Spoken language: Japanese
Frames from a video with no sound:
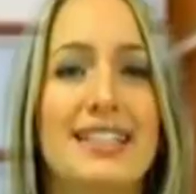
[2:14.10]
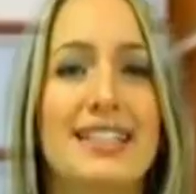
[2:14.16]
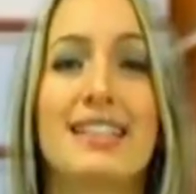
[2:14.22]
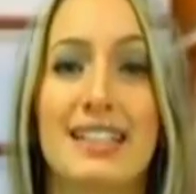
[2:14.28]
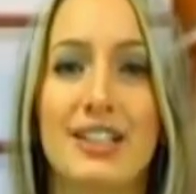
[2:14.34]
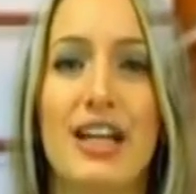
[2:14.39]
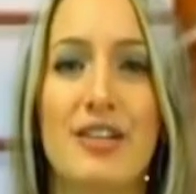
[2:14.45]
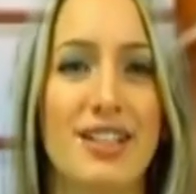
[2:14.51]
ト
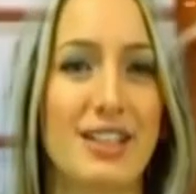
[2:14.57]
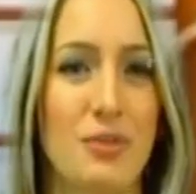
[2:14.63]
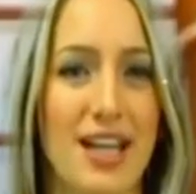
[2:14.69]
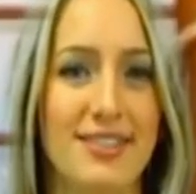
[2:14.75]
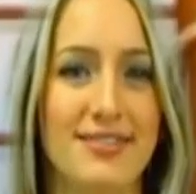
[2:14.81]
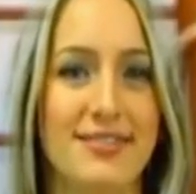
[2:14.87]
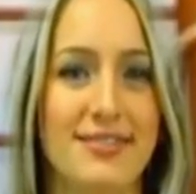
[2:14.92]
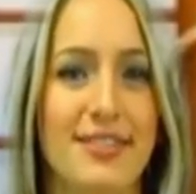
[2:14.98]
公
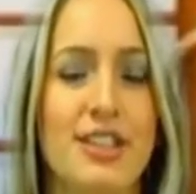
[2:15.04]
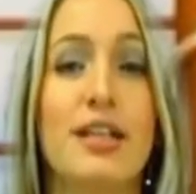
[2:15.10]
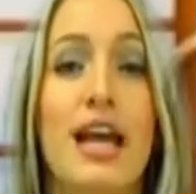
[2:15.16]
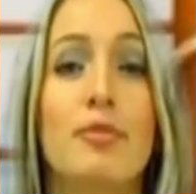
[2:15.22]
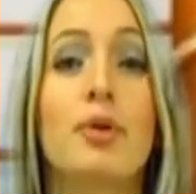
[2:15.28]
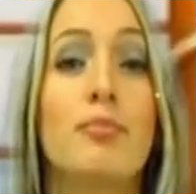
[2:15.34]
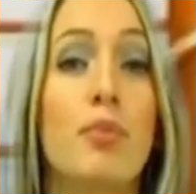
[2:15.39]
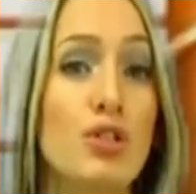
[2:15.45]
開。
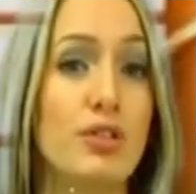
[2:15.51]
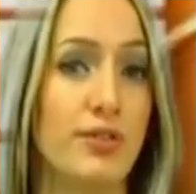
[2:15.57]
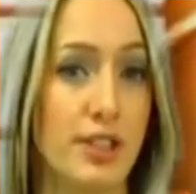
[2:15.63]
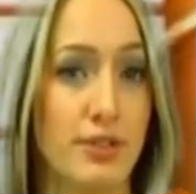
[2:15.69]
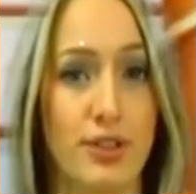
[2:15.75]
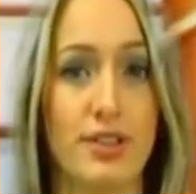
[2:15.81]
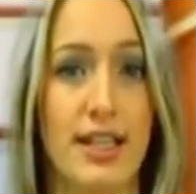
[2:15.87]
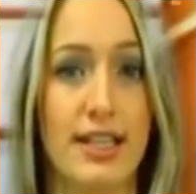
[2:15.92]

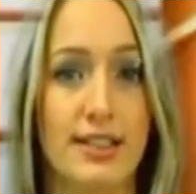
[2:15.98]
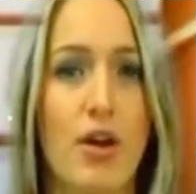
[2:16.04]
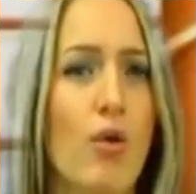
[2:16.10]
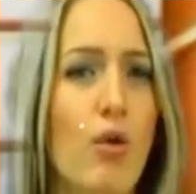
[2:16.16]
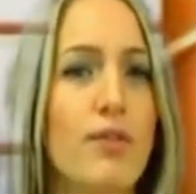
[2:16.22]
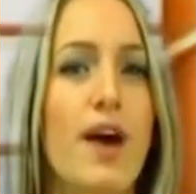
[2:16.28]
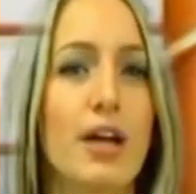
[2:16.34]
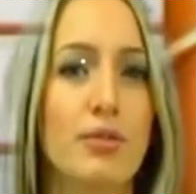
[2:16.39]

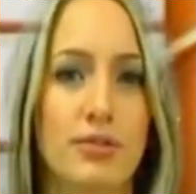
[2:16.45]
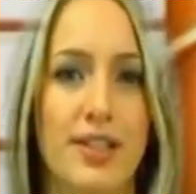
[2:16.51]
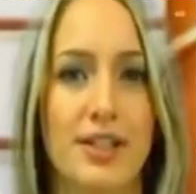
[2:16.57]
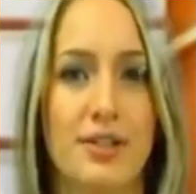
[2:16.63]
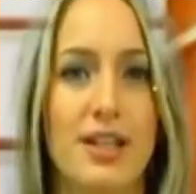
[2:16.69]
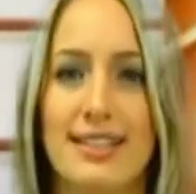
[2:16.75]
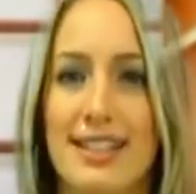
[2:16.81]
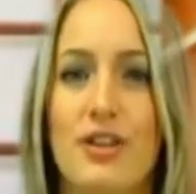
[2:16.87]
1
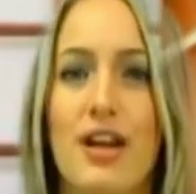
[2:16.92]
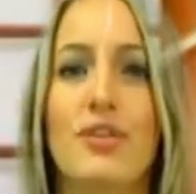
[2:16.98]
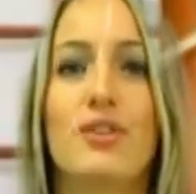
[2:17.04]
号は、